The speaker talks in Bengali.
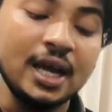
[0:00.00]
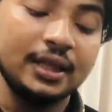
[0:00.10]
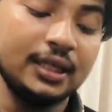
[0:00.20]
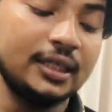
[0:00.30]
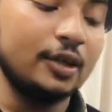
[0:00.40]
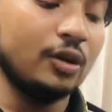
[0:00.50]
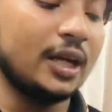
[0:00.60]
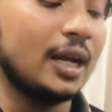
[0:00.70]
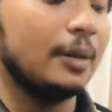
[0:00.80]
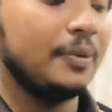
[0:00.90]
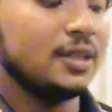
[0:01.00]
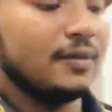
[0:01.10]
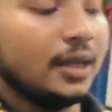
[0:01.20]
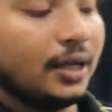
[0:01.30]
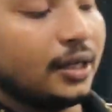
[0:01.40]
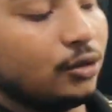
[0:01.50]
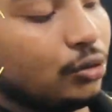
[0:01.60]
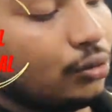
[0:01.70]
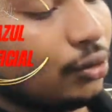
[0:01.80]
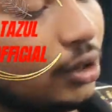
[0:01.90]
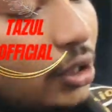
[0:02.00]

তিনটা করে কালার পেয়ে যাবেন হ্যাঁ এখানে সুন্দর করে